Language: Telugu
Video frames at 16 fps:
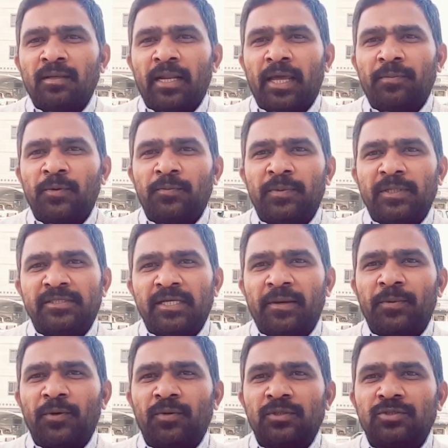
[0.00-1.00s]
రేపు
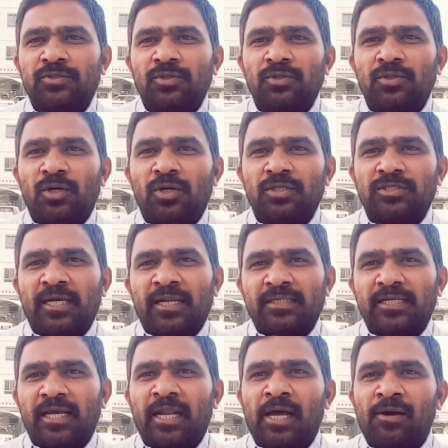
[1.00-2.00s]
బీజేపీ వస్తుందో
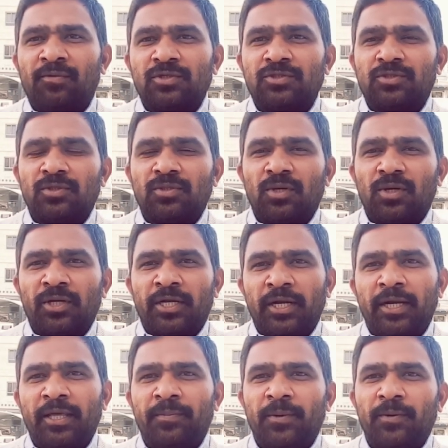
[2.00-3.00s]
జనసేన వస్తుందో
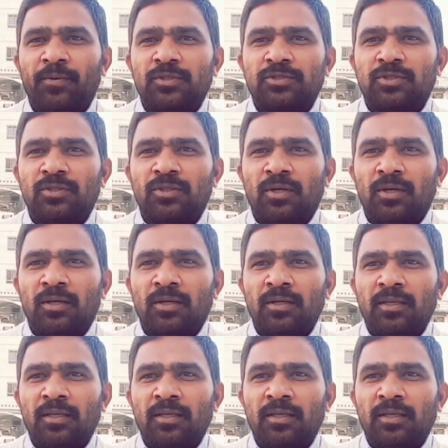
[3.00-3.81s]
టీడీపీ వస్తుందో